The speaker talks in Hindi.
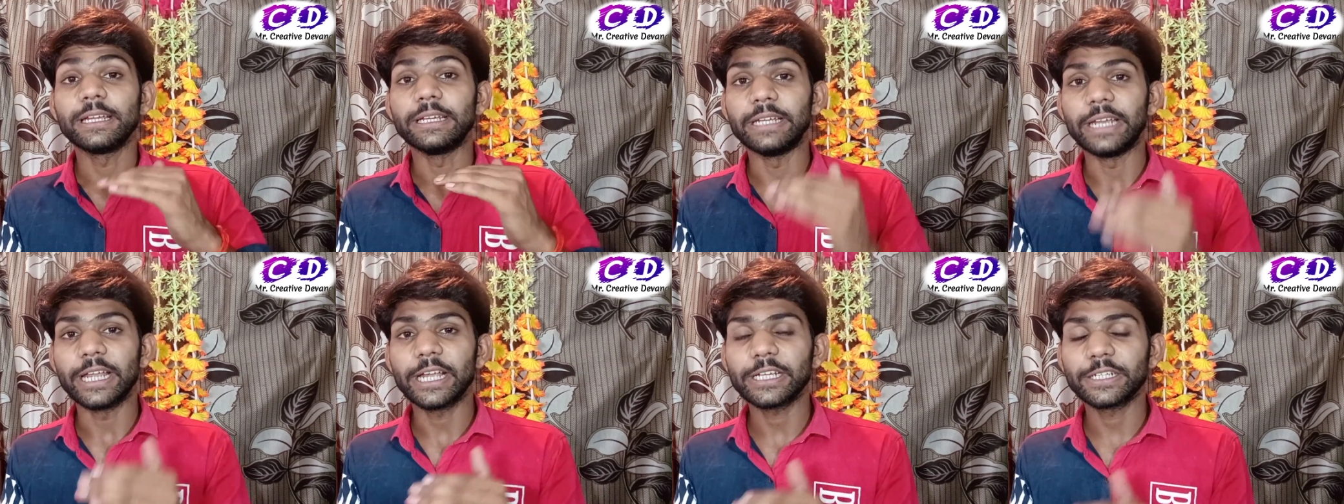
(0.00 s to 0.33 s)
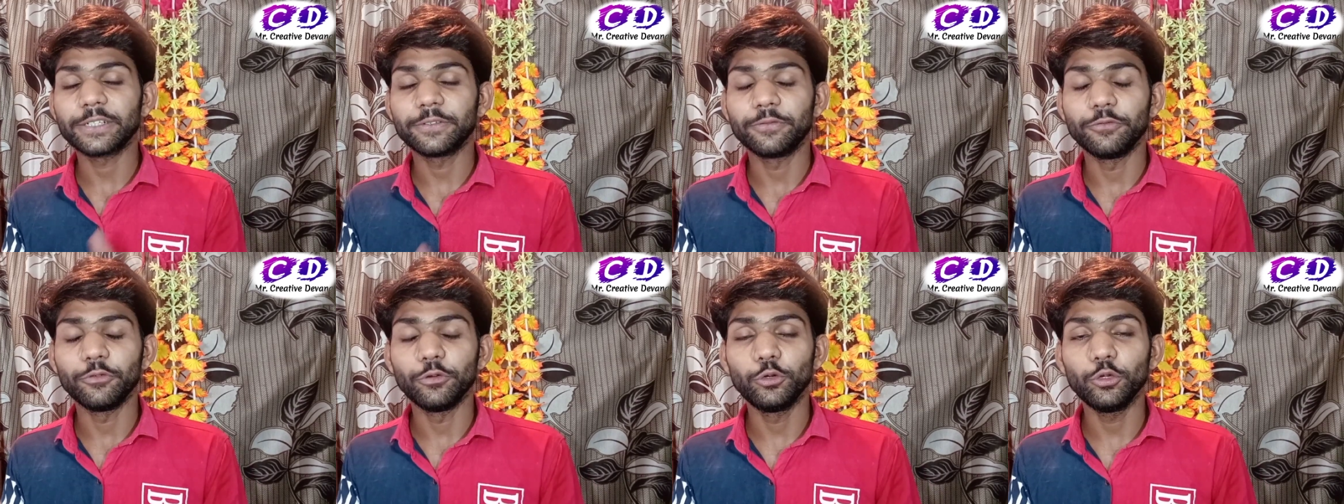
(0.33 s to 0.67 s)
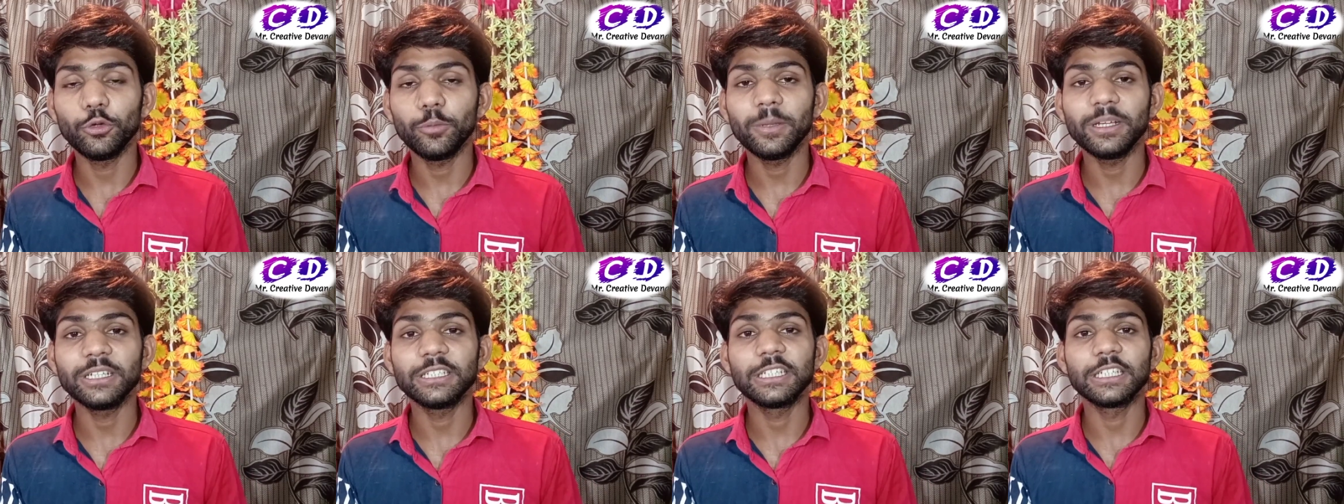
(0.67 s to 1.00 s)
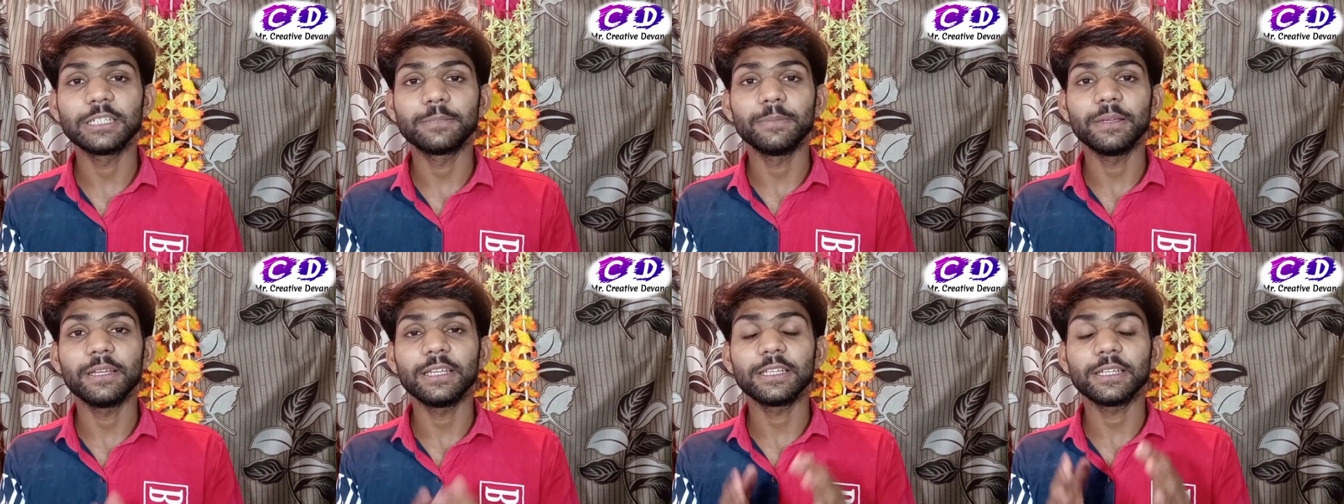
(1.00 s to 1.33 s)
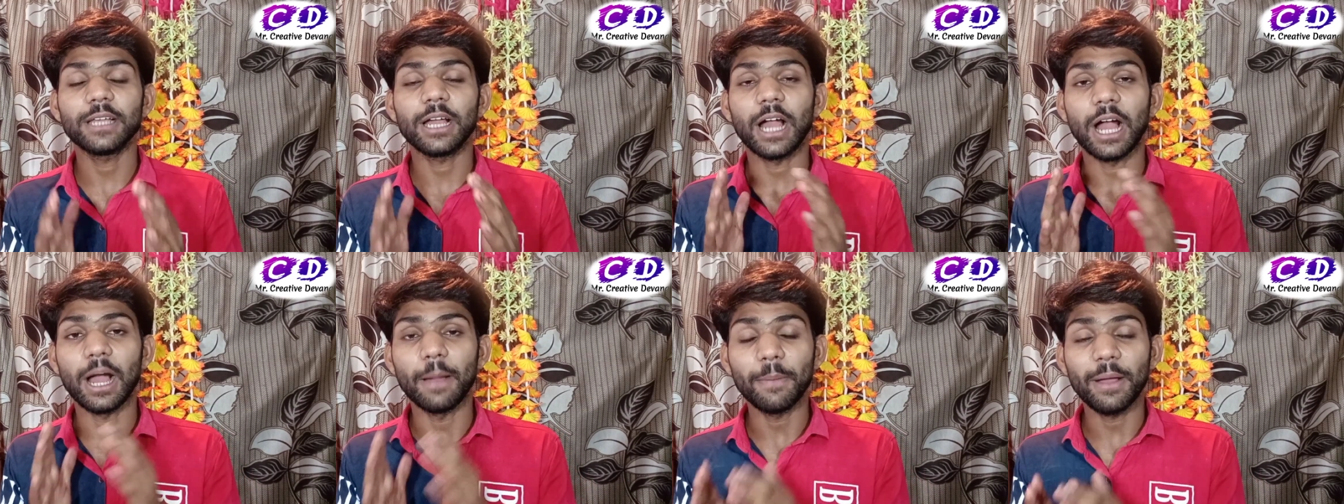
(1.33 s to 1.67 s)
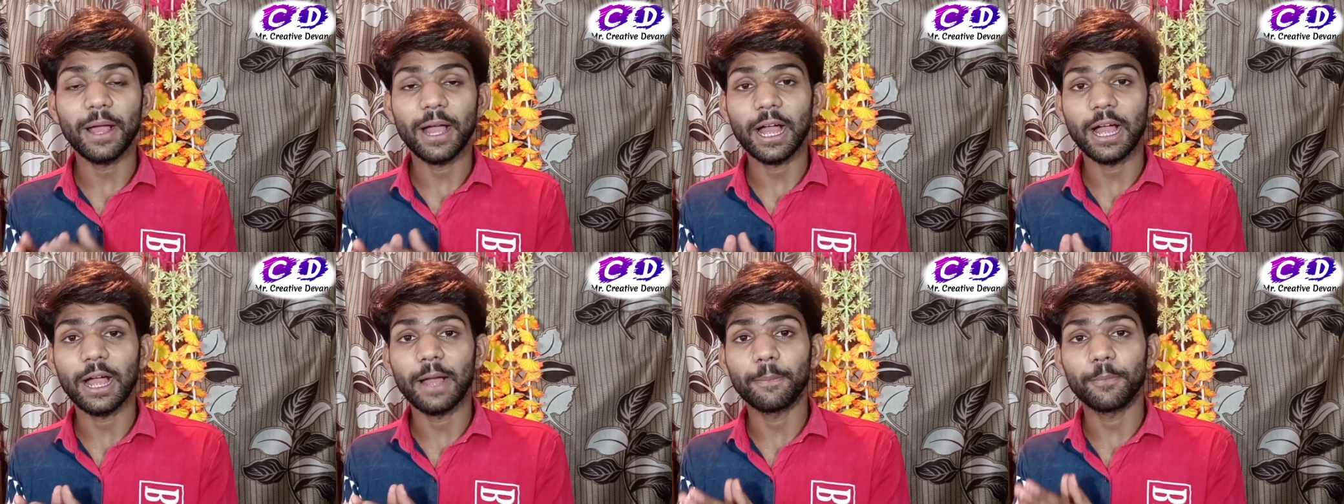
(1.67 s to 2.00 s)
नेक्स्ट वीडियो में जिसमें हम
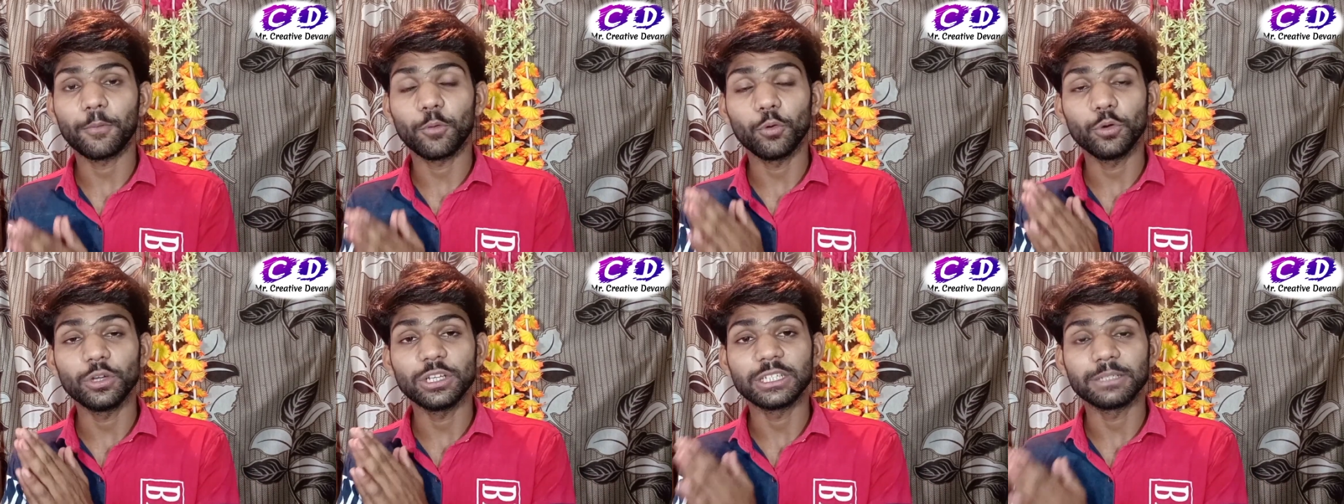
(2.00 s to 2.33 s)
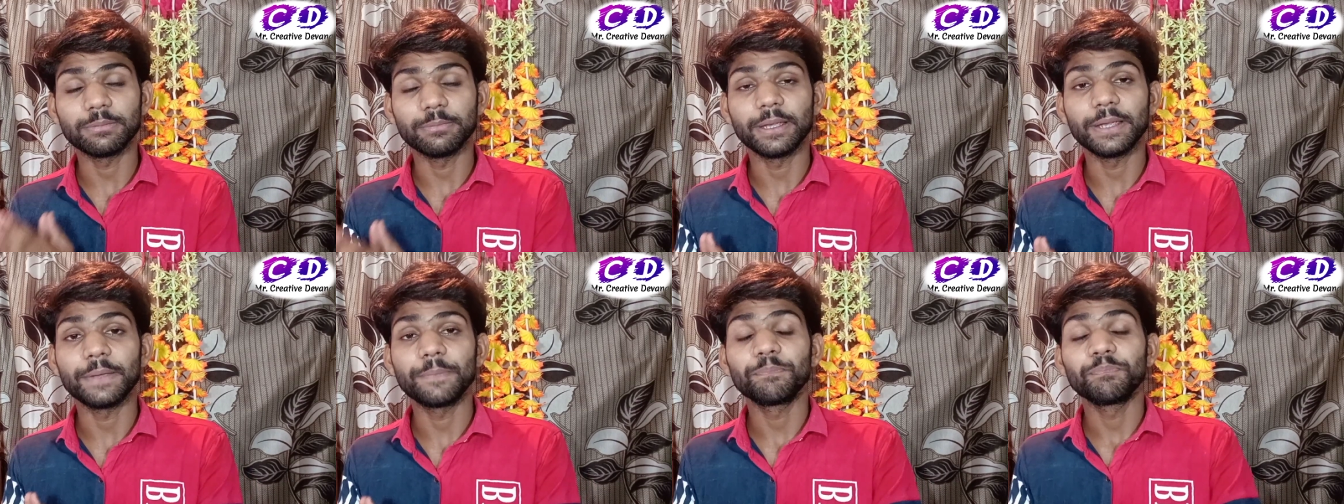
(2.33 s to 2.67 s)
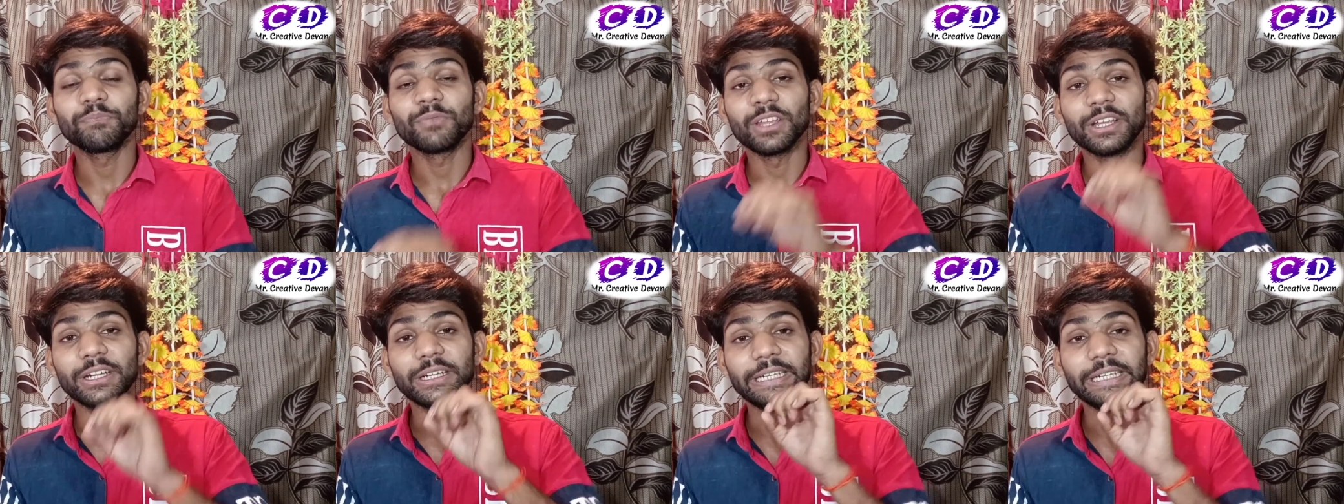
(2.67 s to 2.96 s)
आपको इसमें